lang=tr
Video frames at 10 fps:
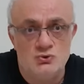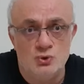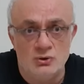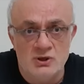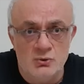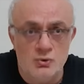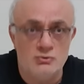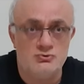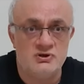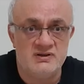yolda
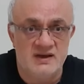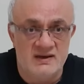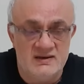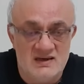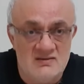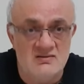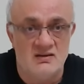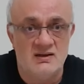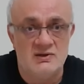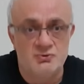öldüğüne dair
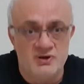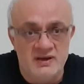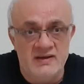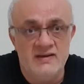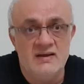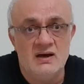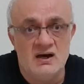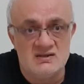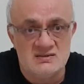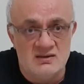iddialara göre
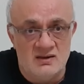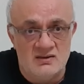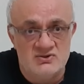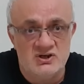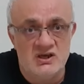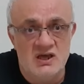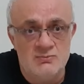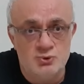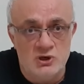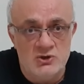hastalanınca
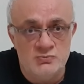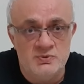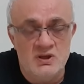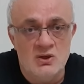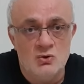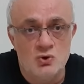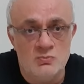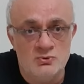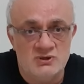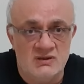Ebu Eyüp
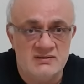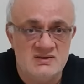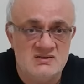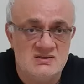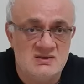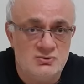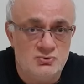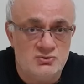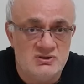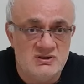komutan Yezid'e
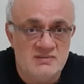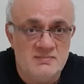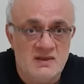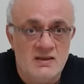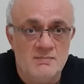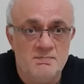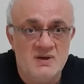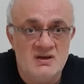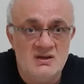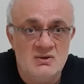diyor ki
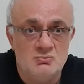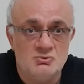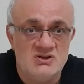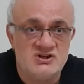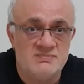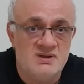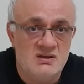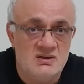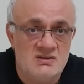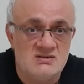beni
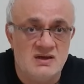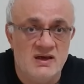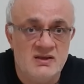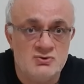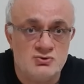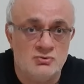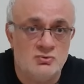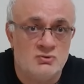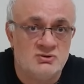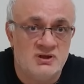ulaşabildiğiniz en
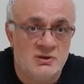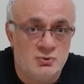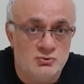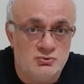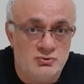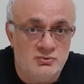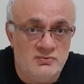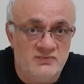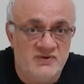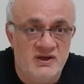son noktaya
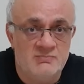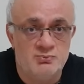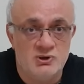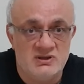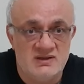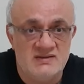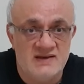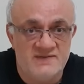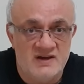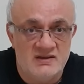götürün ve burada
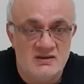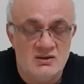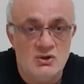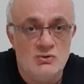defnedin.